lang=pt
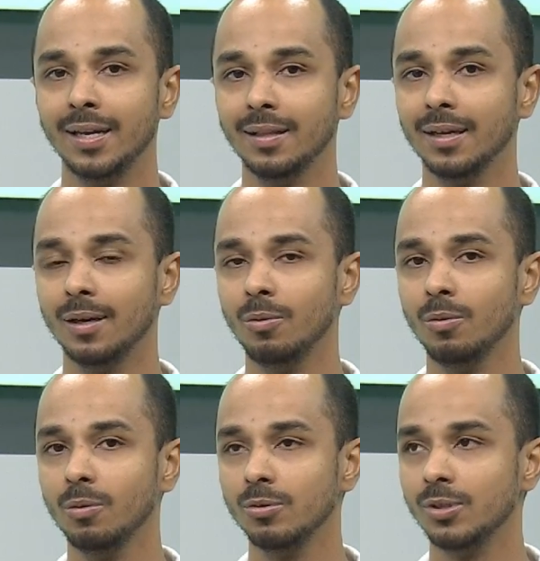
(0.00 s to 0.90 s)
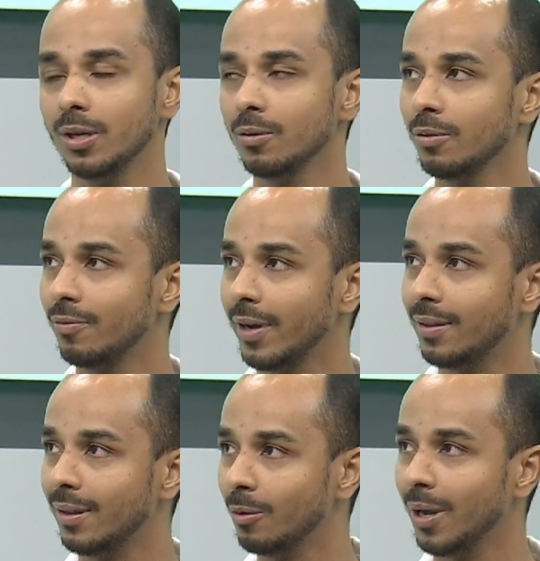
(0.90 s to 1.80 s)
Então o Cruzeiro vai
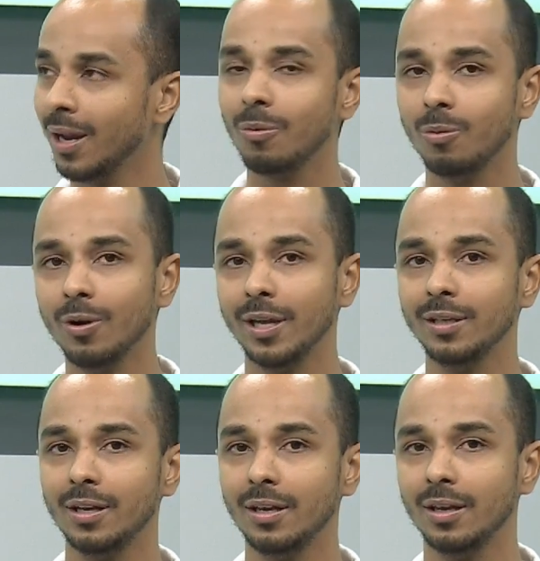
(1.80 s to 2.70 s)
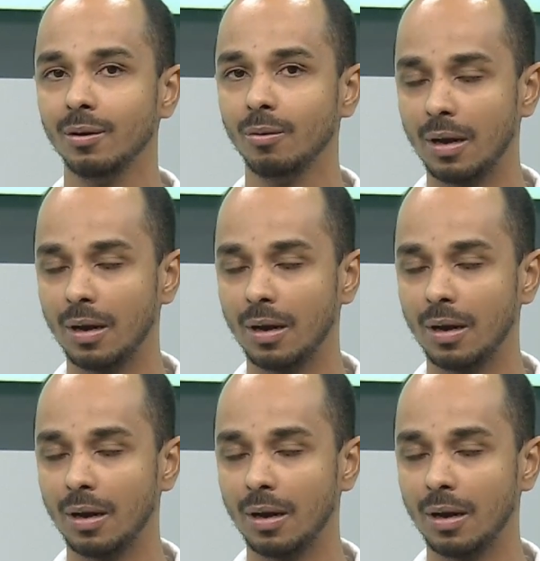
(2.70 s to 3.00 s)
ter uma lacuna entre